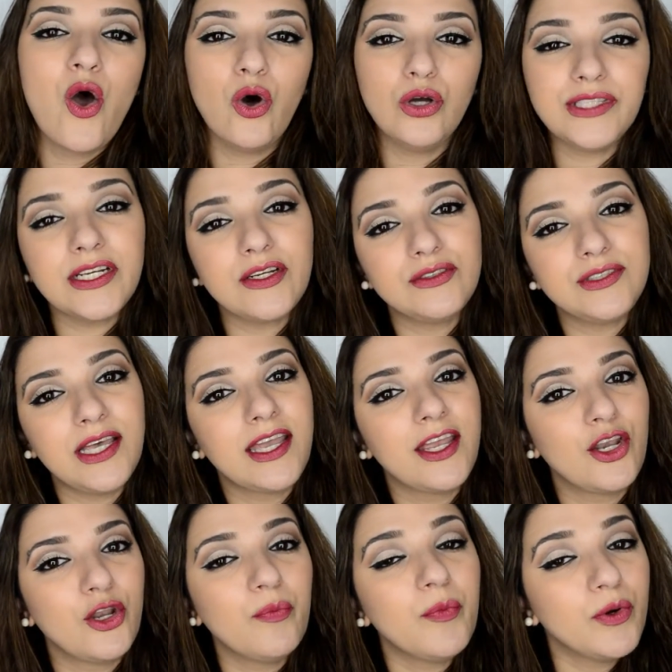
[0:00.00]
Otra cosa que
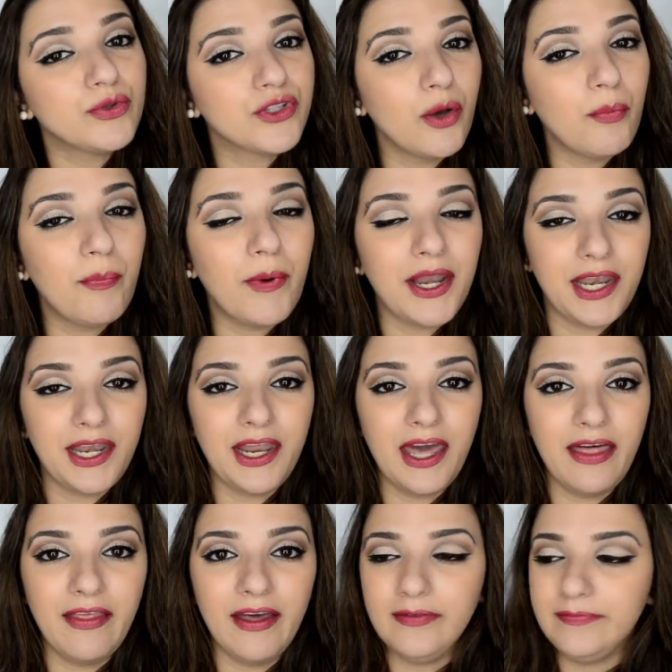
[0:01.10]
no me gustó para
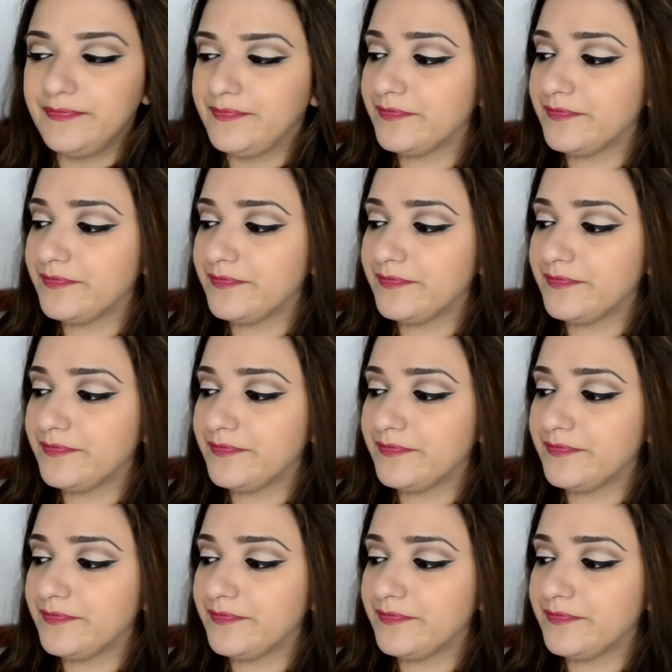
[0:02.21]
nada